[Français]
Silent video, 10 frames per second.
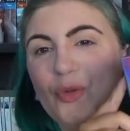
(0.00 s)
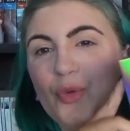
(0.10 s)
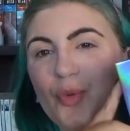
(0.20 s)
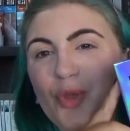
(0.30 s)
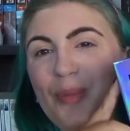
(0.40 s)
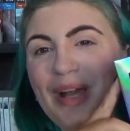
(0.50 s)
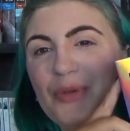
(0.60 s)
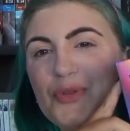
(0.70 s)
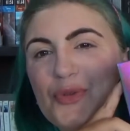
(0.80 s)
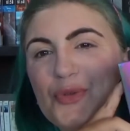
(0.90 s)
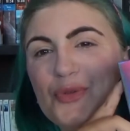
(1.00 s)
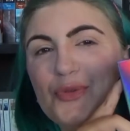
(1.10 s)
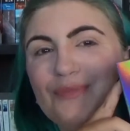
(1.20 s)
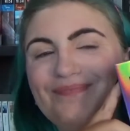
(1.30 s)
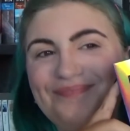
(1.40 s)
Donc on en parle de
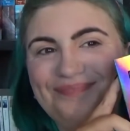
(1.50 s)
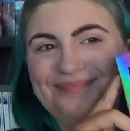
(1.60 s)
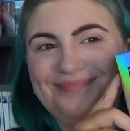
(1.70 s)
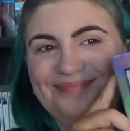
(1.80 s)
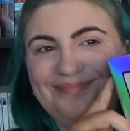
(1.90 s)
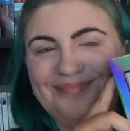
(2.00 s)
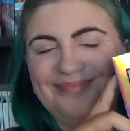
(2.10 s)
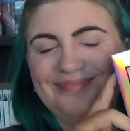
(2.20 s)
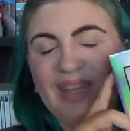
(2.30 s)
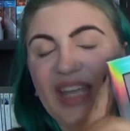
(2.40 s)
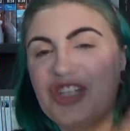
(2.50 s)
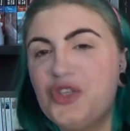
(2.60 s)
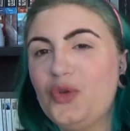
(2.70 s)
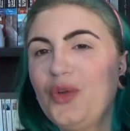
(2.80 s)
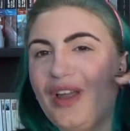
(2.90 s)
ce
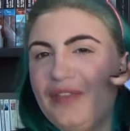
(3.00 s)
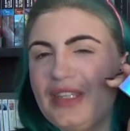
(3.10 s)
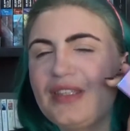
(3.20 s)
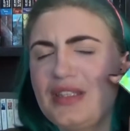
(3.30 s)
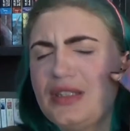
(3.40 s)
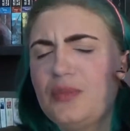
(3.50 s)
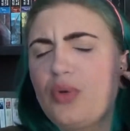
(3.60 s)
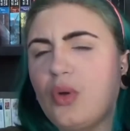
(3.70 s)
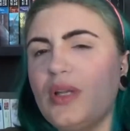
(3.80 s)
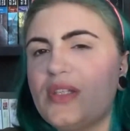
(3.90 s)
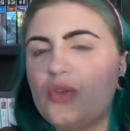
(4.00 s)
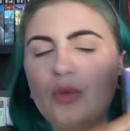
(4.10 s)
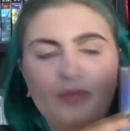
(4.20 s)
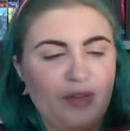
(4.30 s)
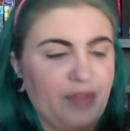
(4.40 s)
packaging holographique qui brûle les yeux,
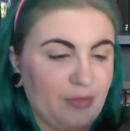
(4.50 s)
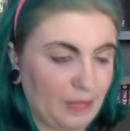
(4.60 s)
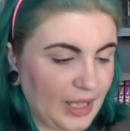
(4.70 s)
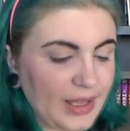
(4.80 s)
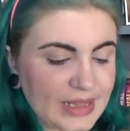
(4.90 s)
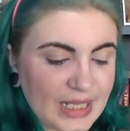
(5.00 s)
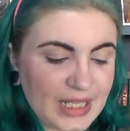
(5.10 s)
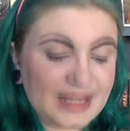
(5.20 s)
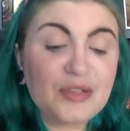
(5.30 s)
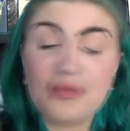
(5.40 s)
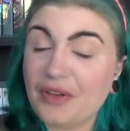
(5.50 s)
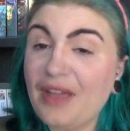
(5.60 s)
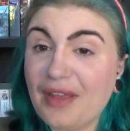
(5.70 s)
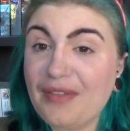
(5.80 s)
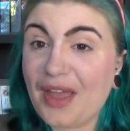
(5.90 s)
enfin, enfin voilà. C'est du
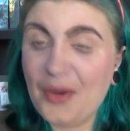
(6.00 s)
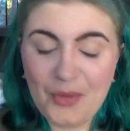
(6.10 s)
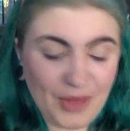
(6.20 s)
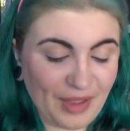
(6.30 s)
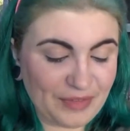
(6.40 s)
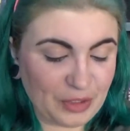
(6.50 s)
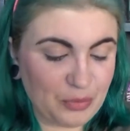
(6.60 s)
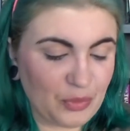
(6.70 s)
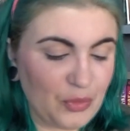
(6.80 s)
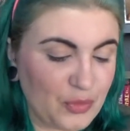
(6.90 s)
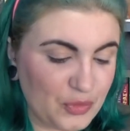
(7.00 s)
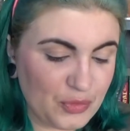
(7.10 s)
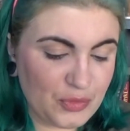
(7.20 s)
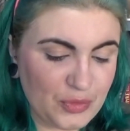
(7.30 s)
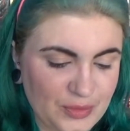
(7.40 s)
vrai vrai vrai holographique pour le
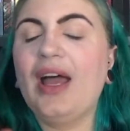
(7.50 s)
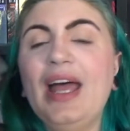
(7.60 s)
coup.